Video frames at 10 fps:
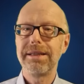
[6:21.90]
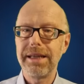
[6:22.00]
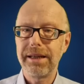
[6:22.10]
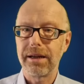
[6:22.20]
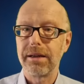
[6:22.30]

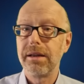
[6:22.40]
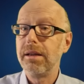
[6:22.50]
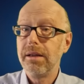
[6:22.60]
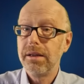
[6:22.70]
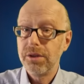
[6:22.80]
Sicher,
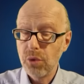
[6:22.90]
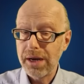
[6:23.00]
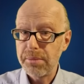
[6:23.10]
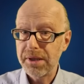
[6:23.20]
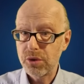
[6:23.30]

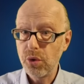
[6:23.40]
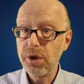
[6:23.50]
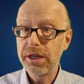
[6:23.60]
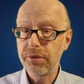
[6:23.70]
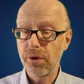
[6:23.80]
nur eine
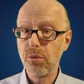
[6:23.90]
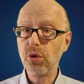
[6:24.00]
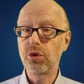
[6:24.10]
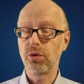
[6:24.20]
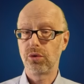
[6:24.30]
persönliche
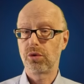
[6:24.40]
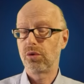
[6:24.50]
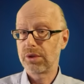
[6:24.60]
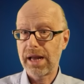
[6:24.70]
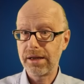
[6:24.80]
Vermutung
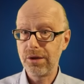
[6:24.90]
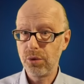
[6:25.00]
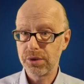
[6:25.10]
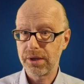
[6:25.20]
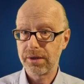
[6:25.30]
und
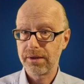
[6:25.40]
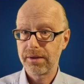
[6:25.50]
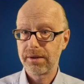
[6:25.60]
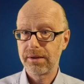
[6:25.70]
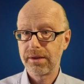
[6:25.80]
Analyse
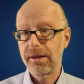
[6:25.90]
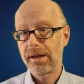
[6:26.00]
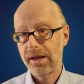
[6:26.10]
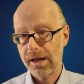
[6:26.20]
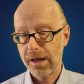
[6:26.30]

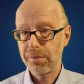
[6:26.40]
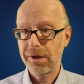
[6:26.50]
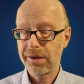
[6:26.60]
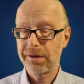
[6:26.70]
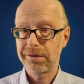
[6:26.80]

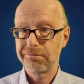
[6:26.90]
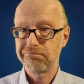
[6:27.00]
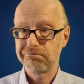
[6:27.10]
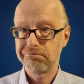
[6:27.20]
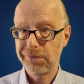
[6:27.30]
aber
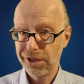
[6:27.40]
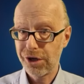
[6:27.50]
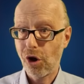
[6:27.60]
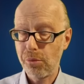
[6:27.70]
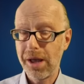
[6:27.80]
ich
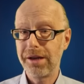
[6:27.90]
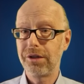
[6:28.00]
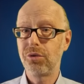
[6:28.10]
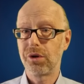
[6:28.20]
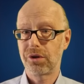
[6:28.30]
glaube
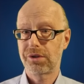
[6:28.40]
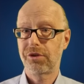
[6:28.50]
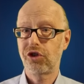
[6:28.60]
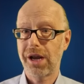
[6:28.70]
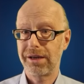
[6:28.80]
eine
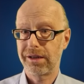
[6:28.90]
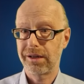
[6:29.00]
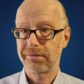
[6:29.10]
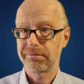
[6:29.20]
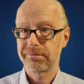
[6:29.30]
durchaus wahrscheinliche.